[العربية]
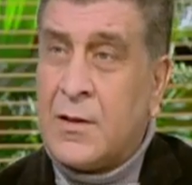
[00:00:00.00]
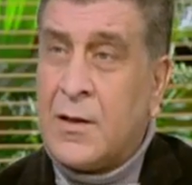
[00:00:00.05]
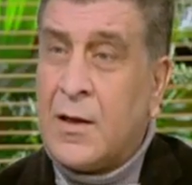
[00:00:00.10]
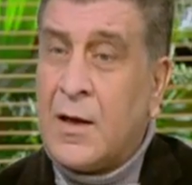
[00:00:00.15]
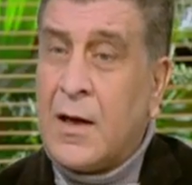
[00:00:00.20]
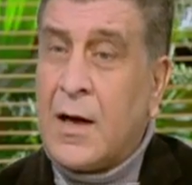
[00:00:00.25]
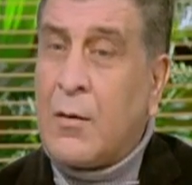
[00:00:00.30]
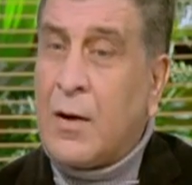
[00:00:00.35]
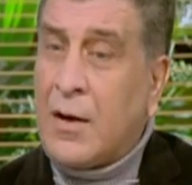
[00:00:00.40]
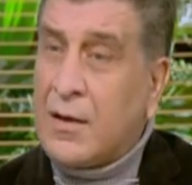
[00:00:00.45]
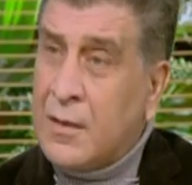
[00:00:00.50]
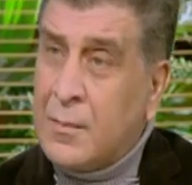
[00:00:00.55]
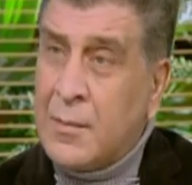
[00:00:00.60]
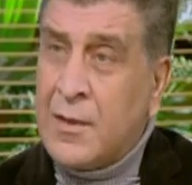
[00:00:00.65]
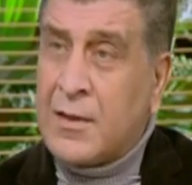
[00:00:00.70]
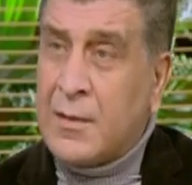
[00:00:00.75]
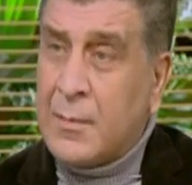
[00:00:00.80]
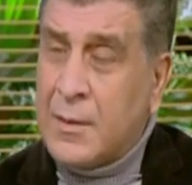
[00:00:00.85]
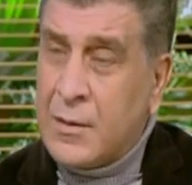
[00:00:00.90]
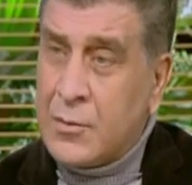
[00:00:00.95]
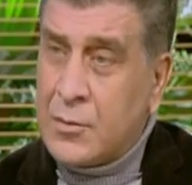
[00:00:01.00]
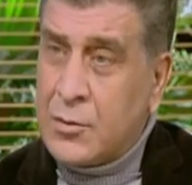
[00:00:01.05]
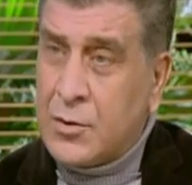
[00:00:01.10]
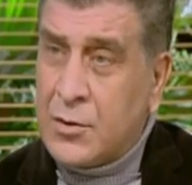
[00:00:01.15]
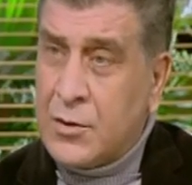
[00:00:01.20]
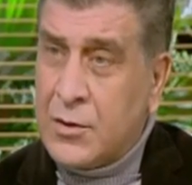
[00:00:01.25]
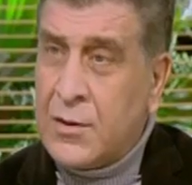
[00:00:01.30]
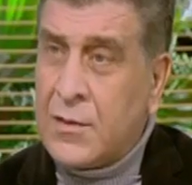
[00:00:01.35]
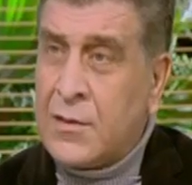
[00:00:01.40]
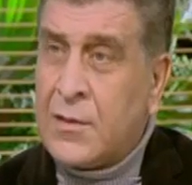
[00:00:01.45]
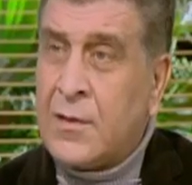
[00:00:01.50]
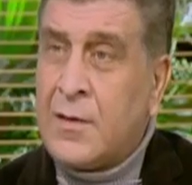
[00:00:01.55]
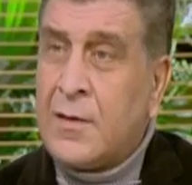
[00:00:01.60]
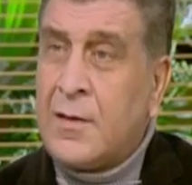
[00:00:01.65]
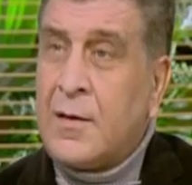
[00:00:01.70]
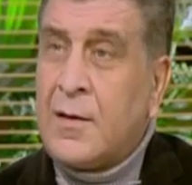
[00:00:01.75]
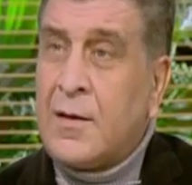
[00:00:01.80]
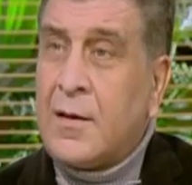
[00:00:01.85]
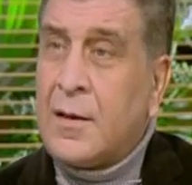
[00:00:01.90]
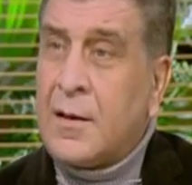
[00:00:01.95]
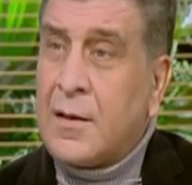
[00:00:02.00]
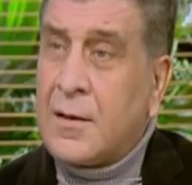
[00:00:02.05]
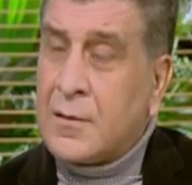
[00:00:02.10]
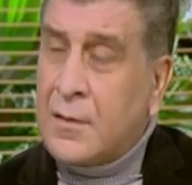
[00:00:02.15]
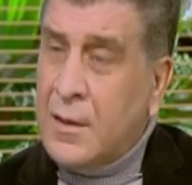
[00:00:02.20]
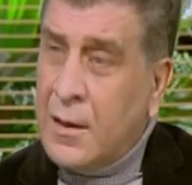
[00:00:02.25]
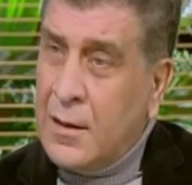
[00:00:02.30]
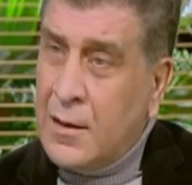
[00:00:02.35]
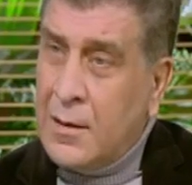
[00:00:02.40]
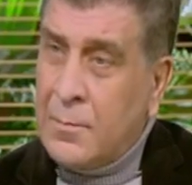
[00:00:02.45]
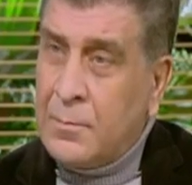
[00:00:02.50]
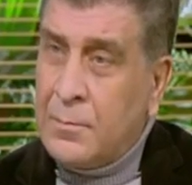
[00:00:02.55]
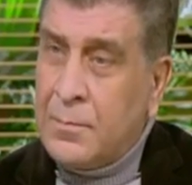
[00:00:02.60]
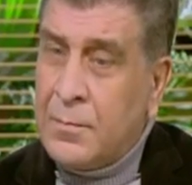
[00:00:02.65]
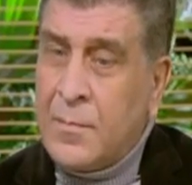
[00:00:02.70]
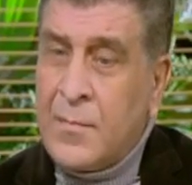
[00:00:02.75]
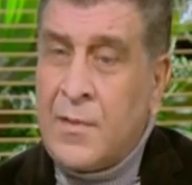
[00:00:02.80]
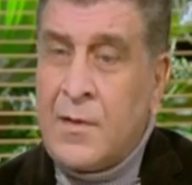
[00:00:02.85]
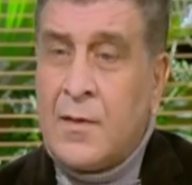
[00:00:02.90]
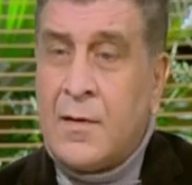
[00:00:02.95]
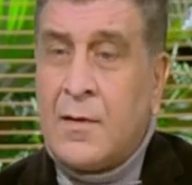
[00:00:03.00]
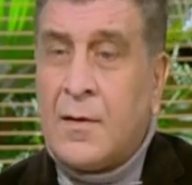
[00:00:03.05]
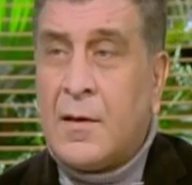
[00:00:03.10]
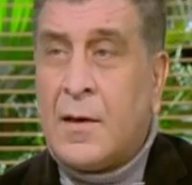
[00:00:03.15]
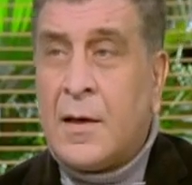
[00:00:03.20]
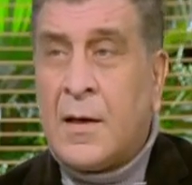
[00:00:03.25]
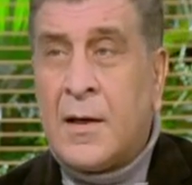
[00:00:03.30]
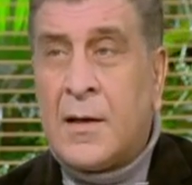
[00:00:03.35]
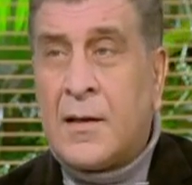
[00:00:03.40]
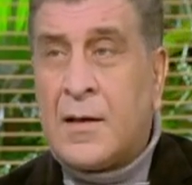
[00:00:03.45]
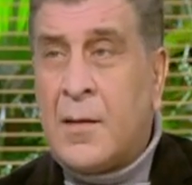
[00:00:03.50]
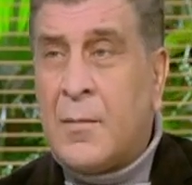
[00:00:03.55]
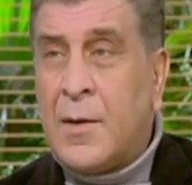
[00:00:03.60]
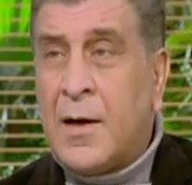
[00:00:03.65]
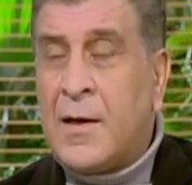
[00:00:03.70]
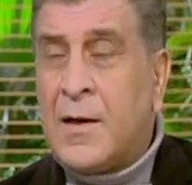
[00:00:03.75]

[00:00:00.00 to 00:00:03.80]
او حتى 168 طلب ده معناه